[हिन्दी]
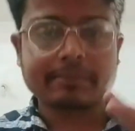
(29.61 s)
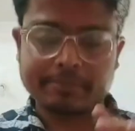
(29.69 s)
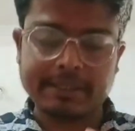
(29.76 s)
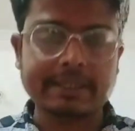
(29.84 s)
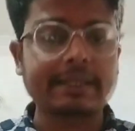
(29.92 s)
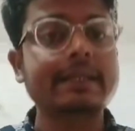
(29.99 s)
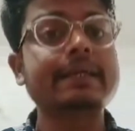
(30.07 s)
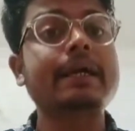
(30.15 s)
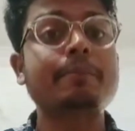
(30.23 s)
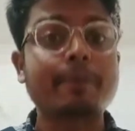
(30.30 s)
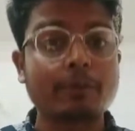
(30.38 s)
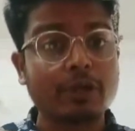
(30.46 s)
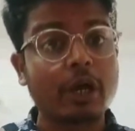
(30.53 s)
भी करने का
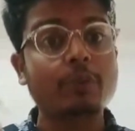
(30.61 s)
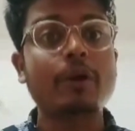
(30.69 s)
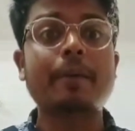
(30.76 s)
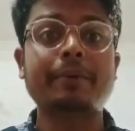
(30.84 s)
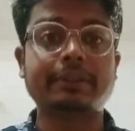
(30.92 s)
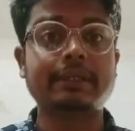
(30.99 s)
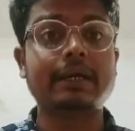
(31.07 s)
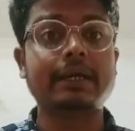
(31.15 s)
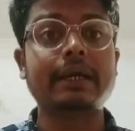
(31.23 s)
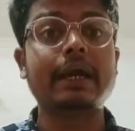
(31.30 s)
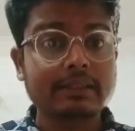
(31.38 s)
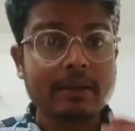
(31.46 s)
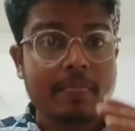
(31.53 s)
प्रावधान वहां पे दिया
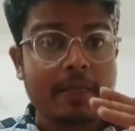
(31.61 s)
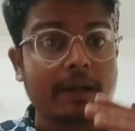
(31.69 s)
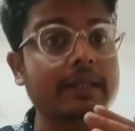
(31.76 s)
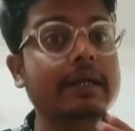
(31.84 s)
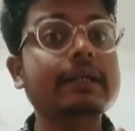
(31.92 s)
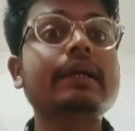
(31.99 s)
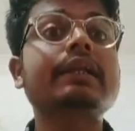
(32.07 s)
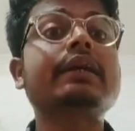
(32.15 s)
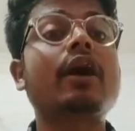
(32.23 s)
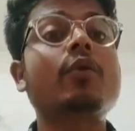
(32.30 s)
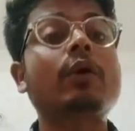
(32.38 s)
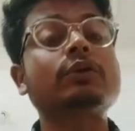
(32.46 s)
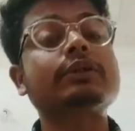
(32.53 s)
गया है अलग अलग
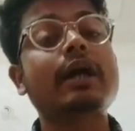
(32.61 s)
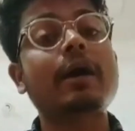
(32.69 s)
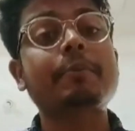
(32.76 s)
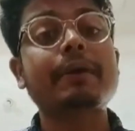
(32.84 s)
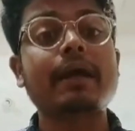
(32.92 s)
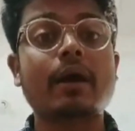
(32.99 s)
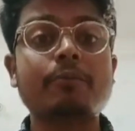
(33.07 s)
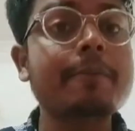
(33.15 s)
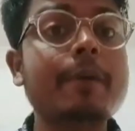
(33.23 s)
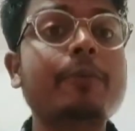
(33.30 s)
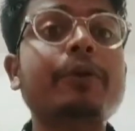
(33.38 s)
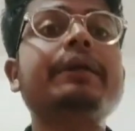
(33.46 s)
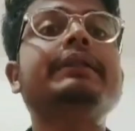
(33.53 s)
लिखा हुआ तो जहां पे आपको
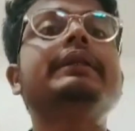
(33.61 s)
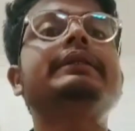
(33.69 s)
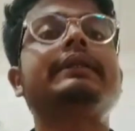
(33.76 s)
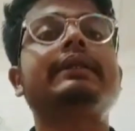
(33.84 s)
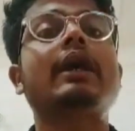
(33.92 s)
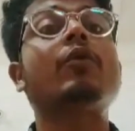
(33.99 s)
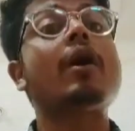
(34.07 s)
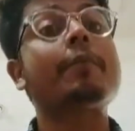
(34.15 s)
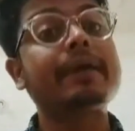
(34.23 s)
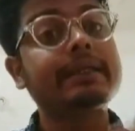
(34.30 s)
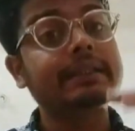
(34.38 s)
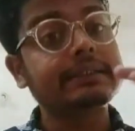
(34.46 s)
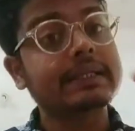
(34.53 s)
आपको हिंदी दिख रहा है वहां पे
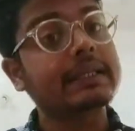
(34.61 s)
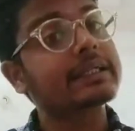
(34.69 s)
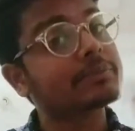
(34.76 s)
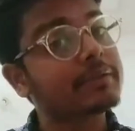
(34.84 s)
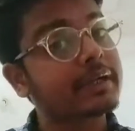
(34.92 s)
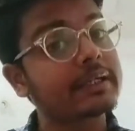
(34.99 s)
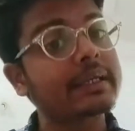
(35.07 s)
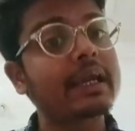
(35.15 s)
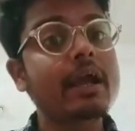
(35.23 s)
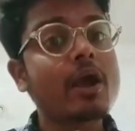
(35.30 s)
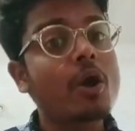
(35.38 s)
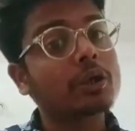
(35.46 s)
हिंदी से इंग्लिश में करिए